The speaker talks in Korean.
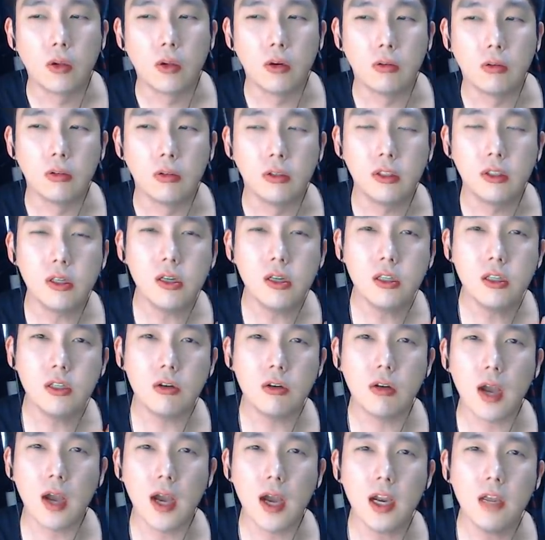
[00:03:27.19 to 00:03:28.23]
그리고
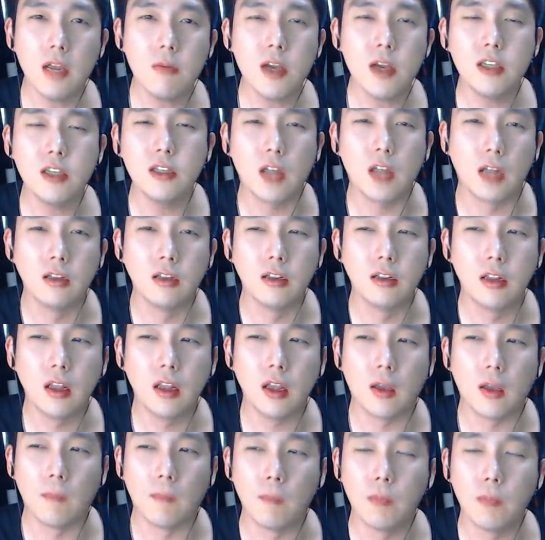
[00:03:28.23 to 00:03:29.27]
슬쩍 카레 맛이
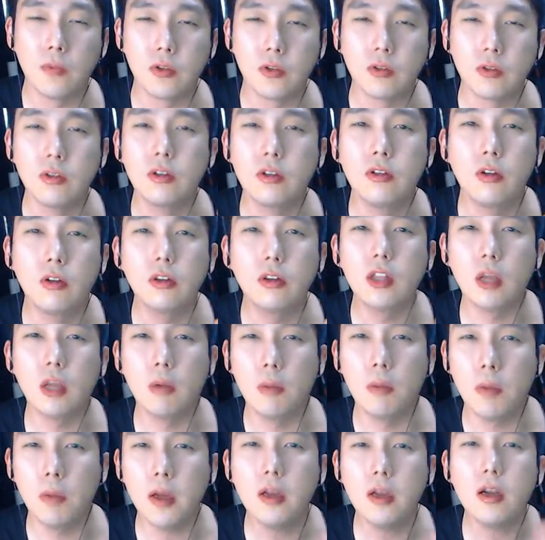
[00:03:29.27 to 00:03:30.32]
나는데 저는 그것
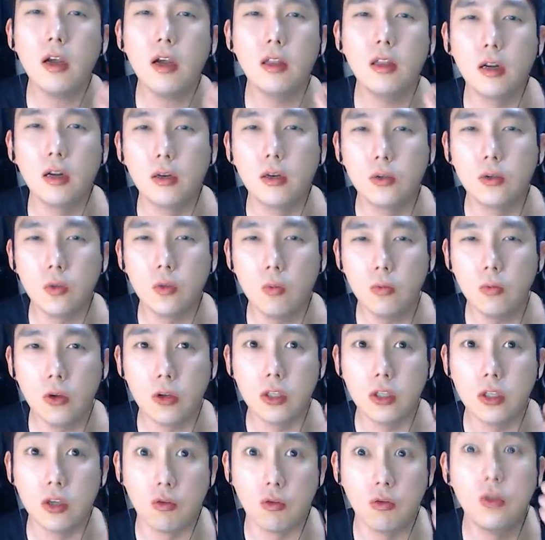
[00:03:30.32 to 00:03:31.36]
때문에 페리카나를 좀
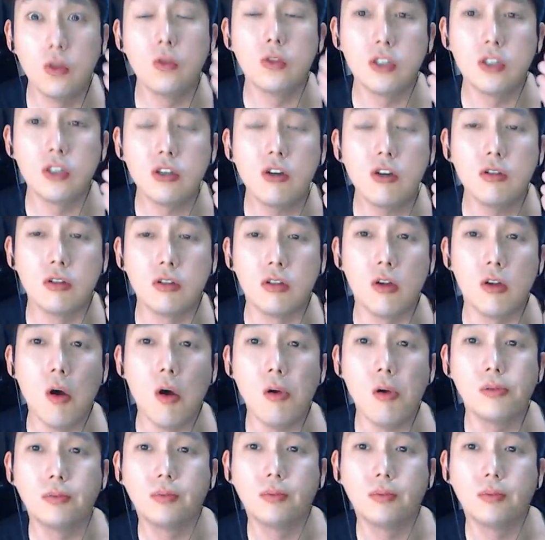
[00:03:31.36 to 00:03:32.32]
더 이제 위로 치거든요.